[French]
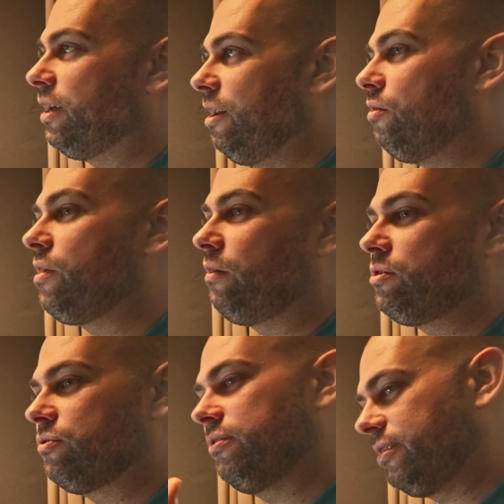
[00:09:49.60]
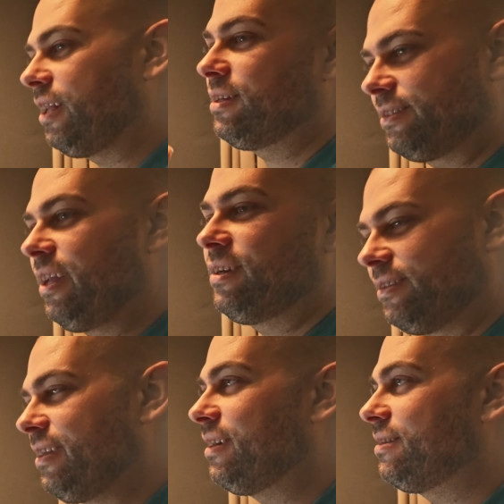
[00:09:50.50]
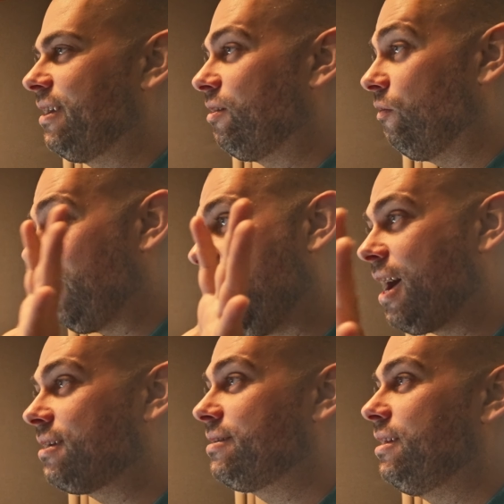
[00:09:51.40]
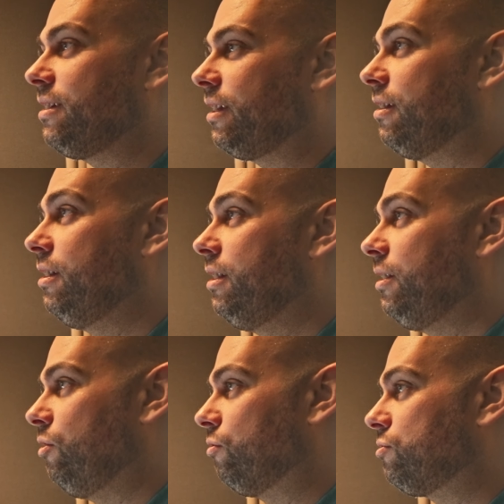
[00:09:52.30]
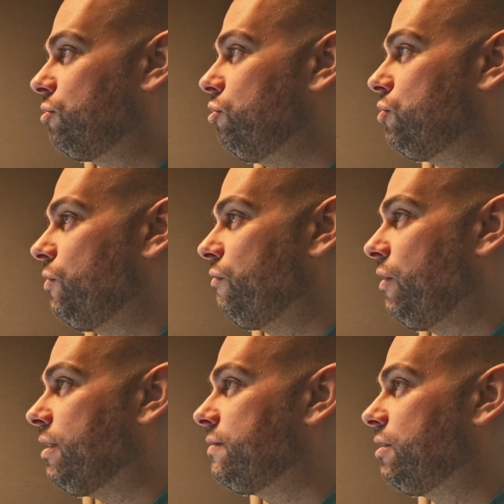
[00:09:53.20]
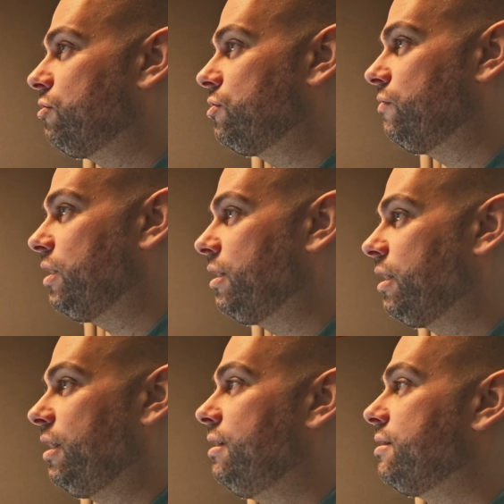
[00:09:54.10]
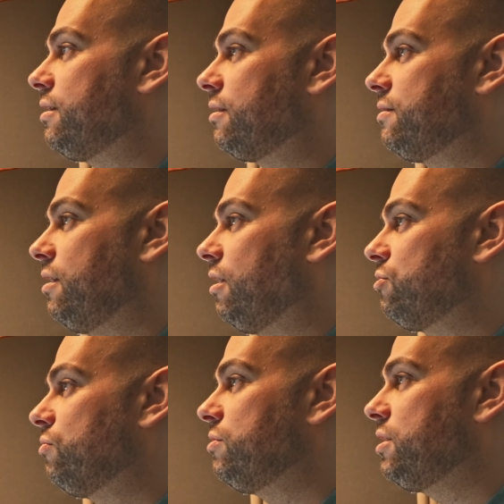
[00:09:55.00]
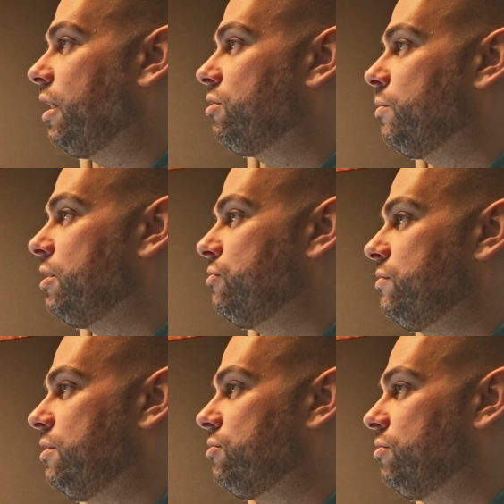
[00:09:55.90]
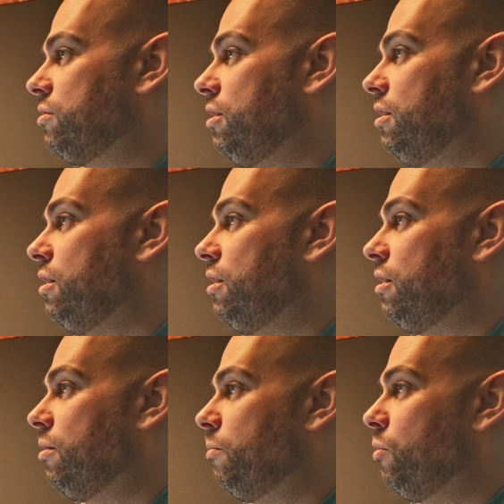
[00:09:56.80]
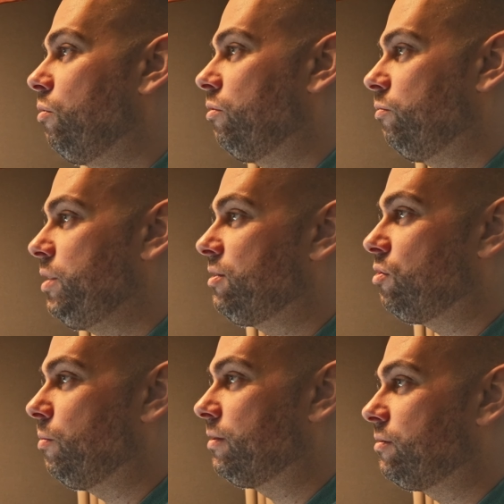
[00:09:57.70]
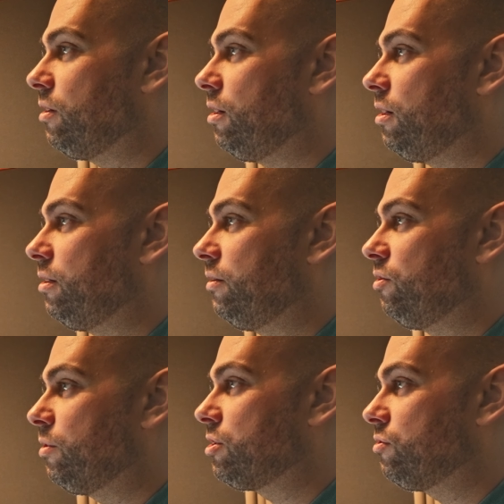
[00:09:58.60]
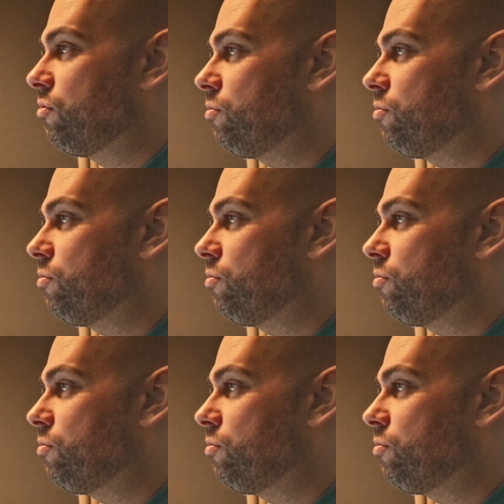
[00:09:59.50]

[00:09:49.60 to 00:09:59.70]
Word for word: et là on va arriver sur du tang tang tang tang, on va accélérer. Donc ce que je vais faire, c'est que je vais créer cette accélération directement dans une session mon mix commencera, de ma chanson